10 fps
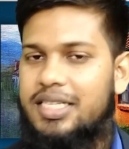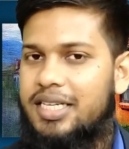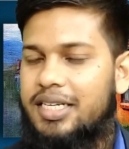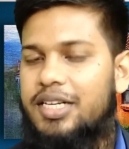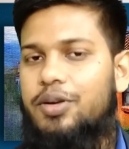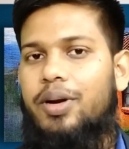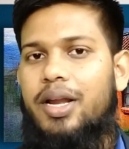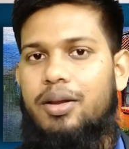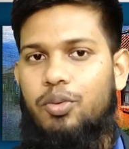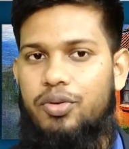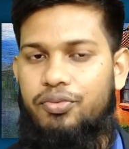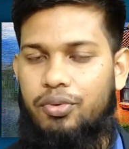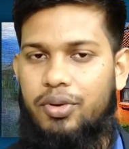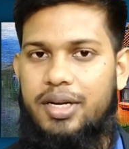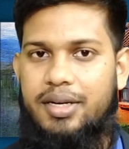যেটা কি করে ওই
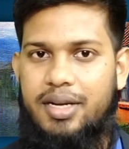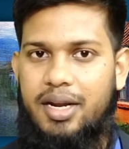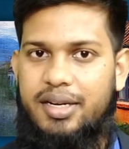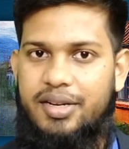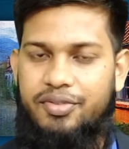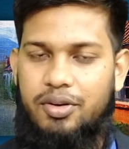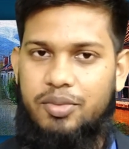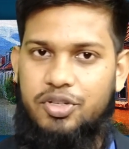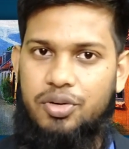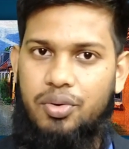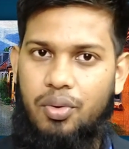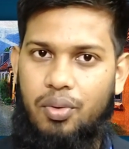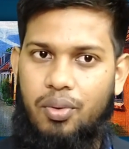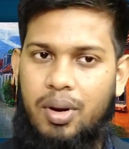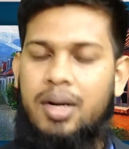ফ্লুইডটা ডিফরমেশন
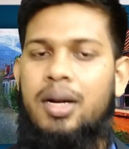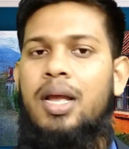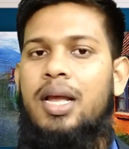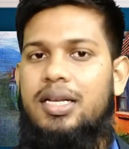হওয়ার